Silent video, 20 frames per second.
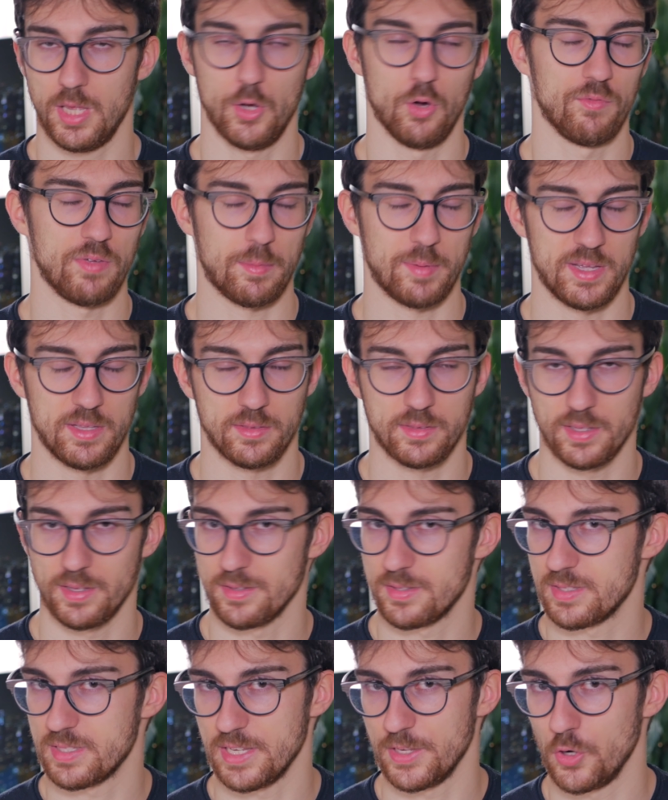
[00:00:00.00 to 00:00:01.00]
E
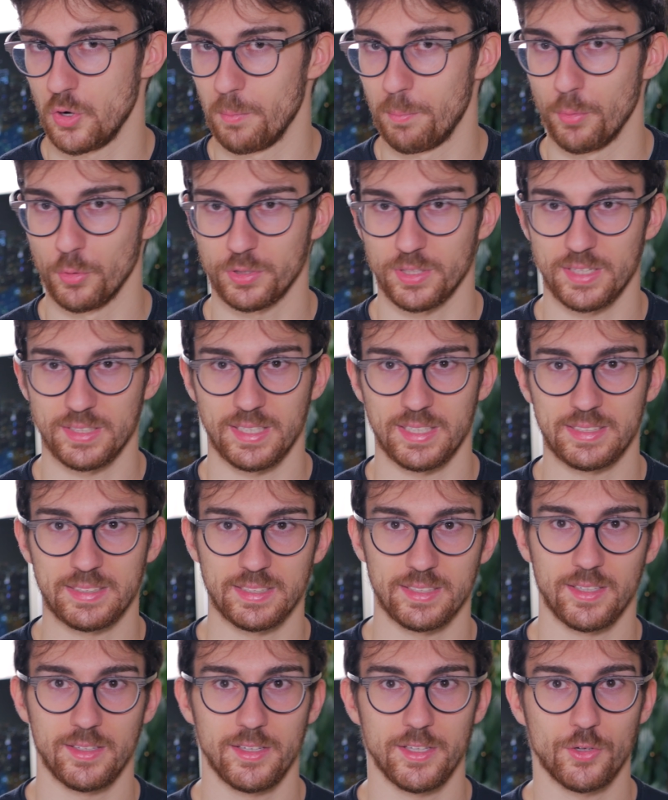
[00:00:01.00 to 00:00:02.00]
ovviamente se non potrete
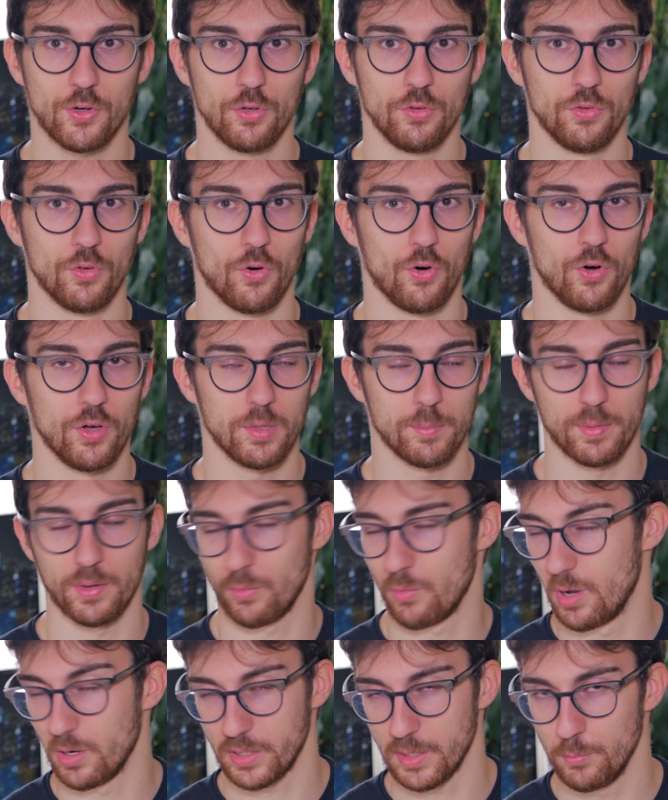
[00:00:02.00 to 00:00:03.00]
essere lì con noi
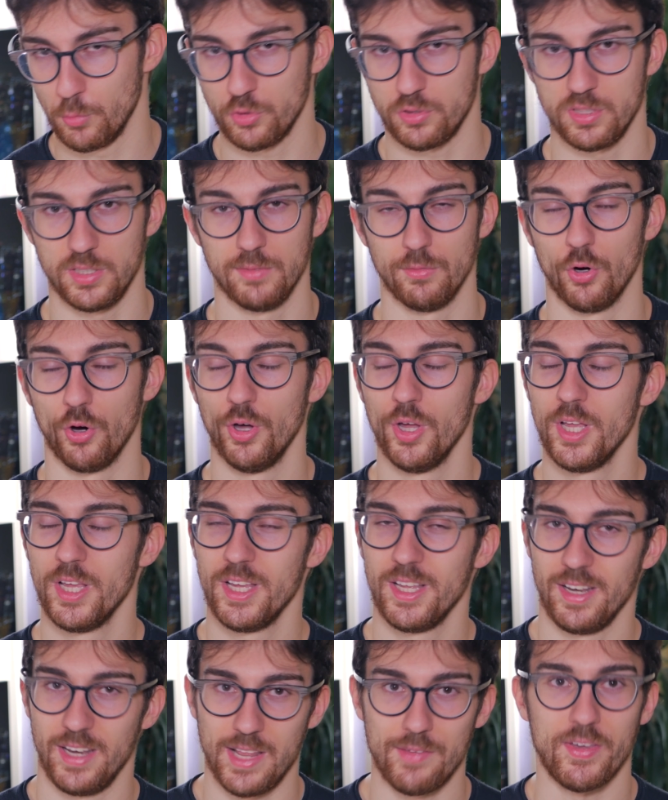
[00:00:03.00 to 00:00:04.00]
per qualche motivo
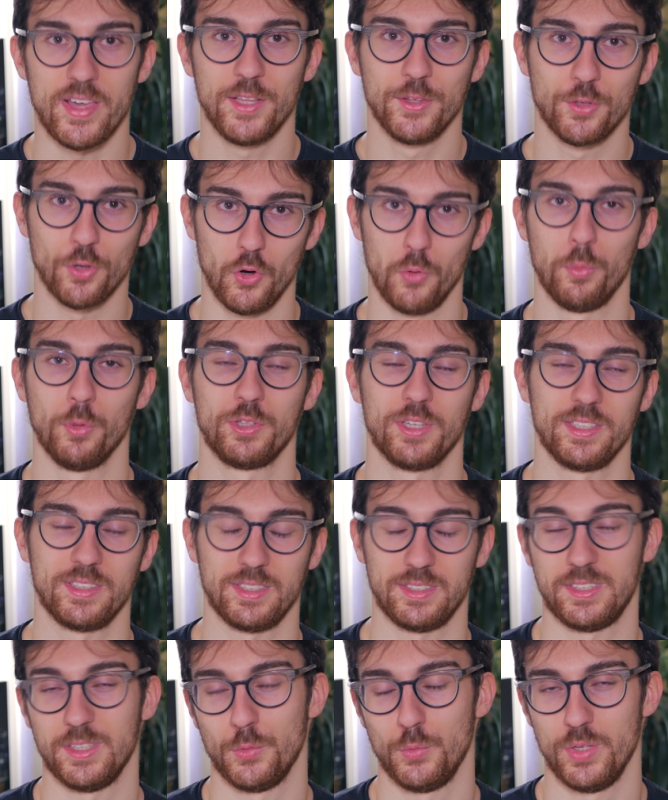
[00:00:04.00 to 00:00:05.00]
L'evento lo
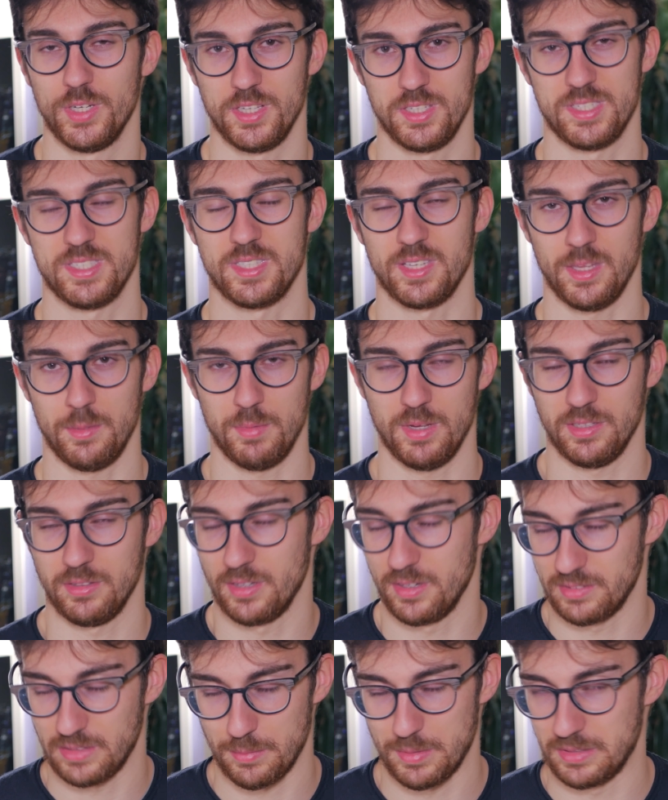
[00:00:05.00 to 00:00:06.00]
potrete seguire in streaming
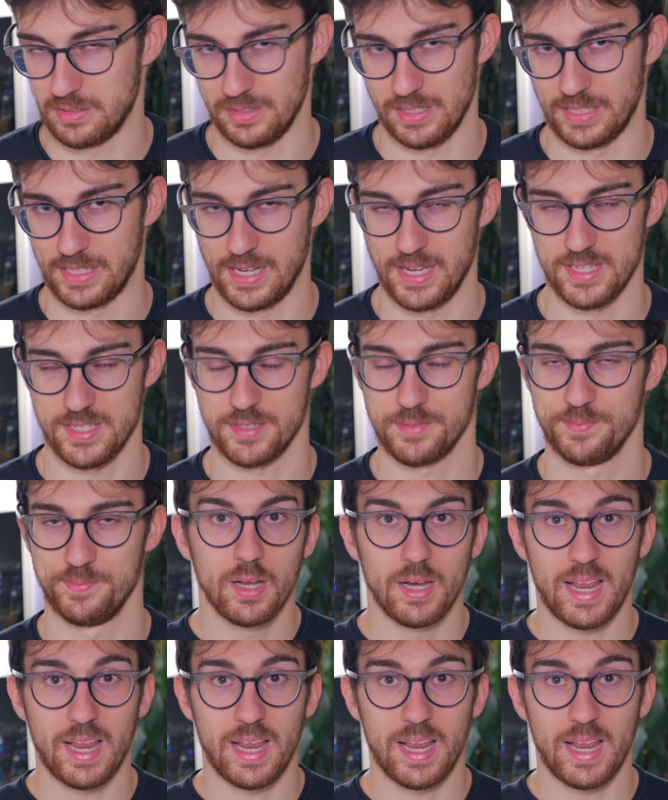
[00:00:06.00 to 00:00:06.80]
direttamente da casa.